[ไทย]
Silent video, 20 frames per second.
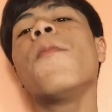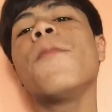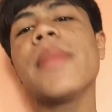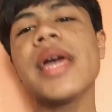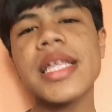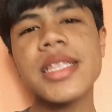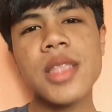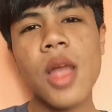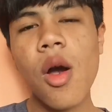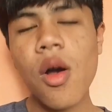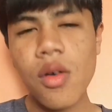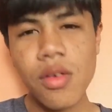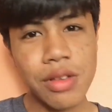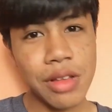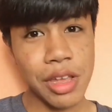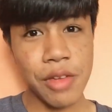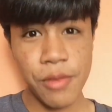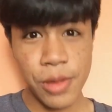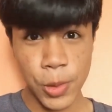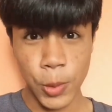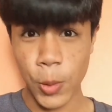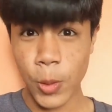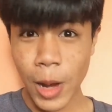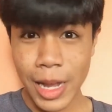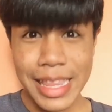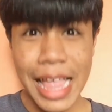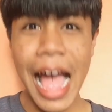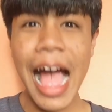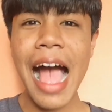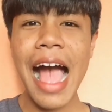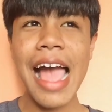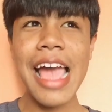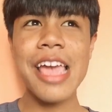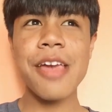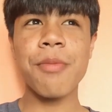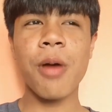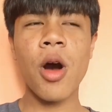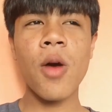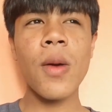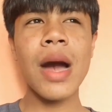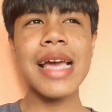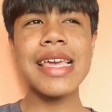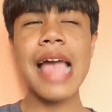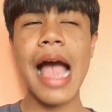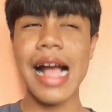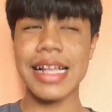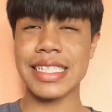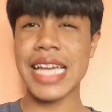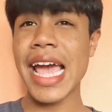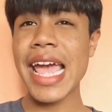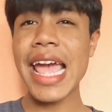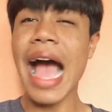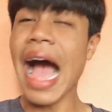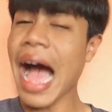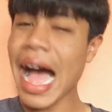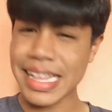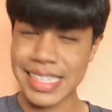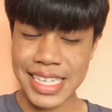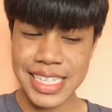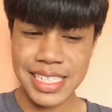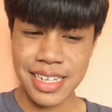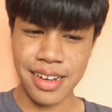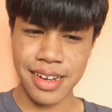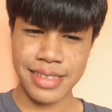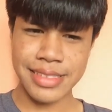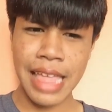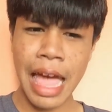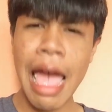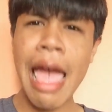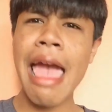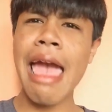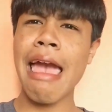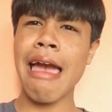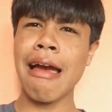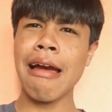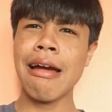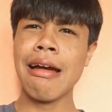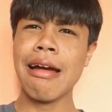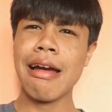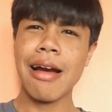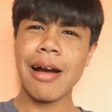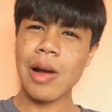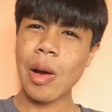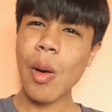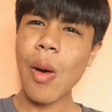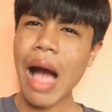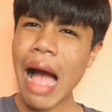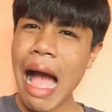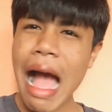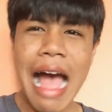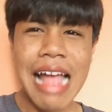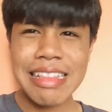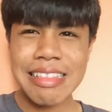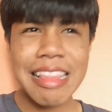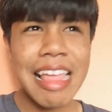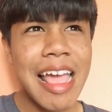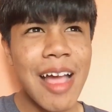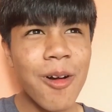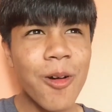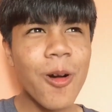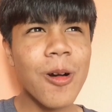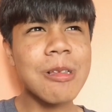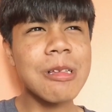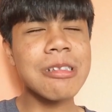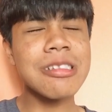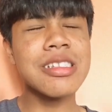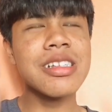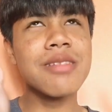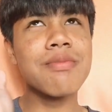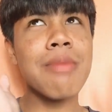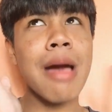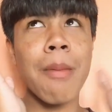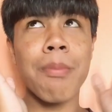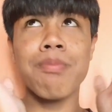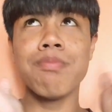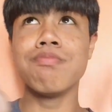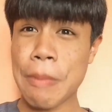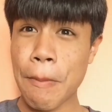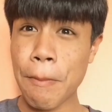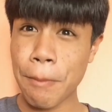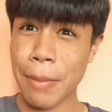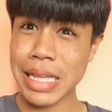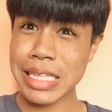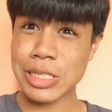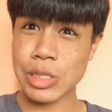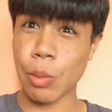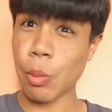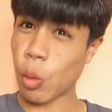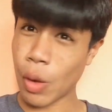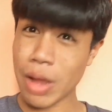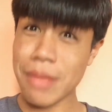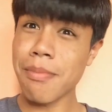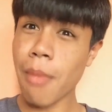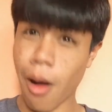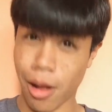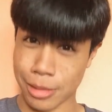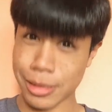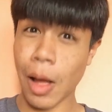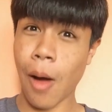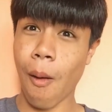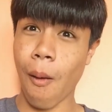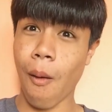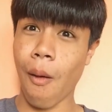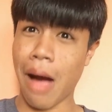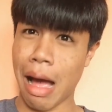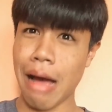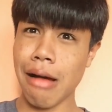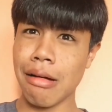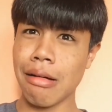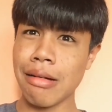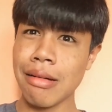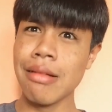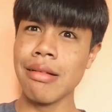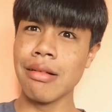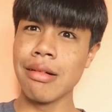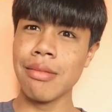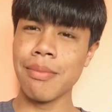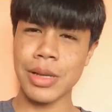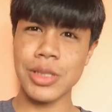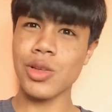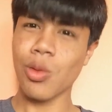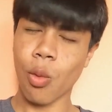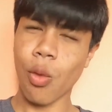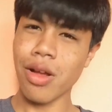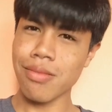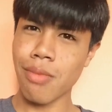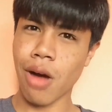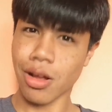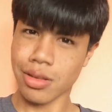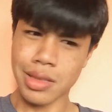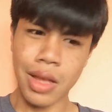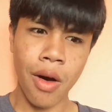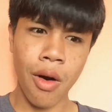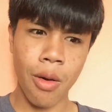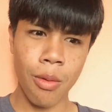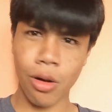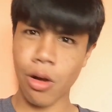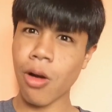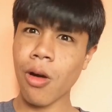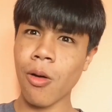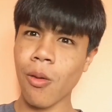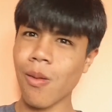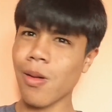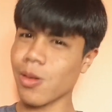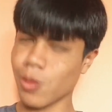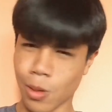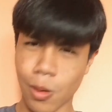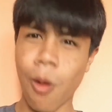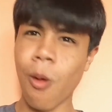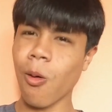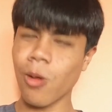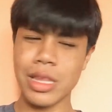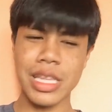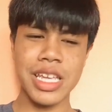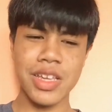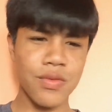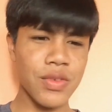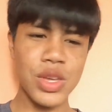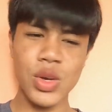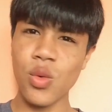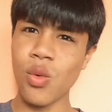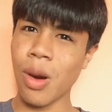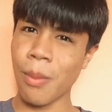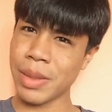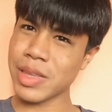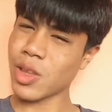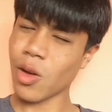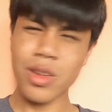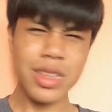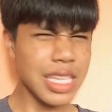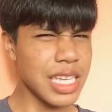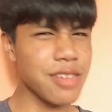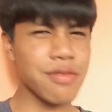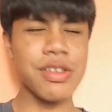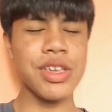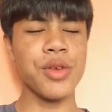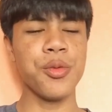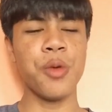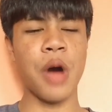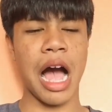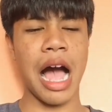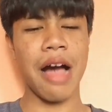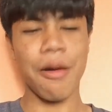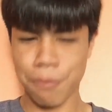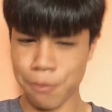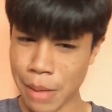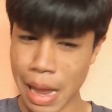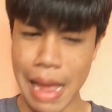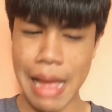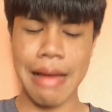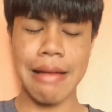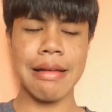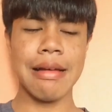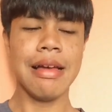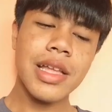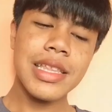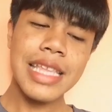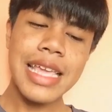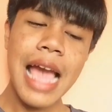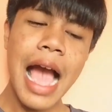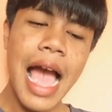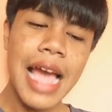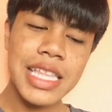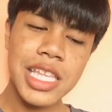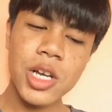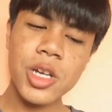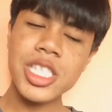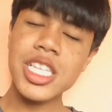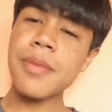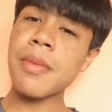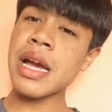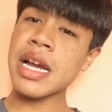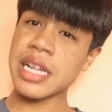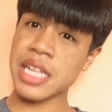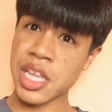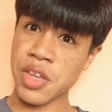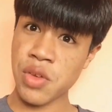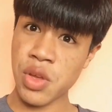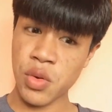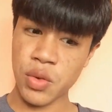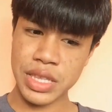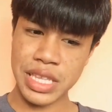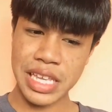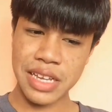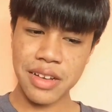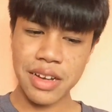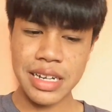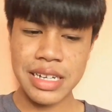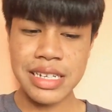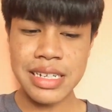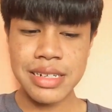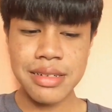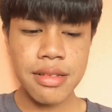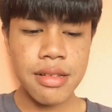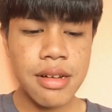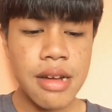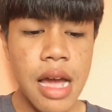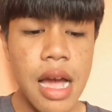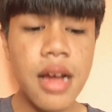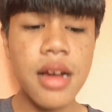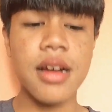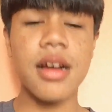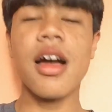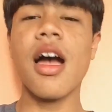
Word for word: ไม่ต้องรีวิวก็ได้ เพราะว่าอยากจะให้อ่านเฉยๆแต่ ก็อ่านแล้วก็รู้สึกแบบมันสมควรบอกต่ออ่ะเออมันสมควรบอกต่อก็คงรีวิวอ่ะมันต้องรีวิวอ่ะมานิยายที่ก็จะมารีวิววันนี้ก็คือเรื่อง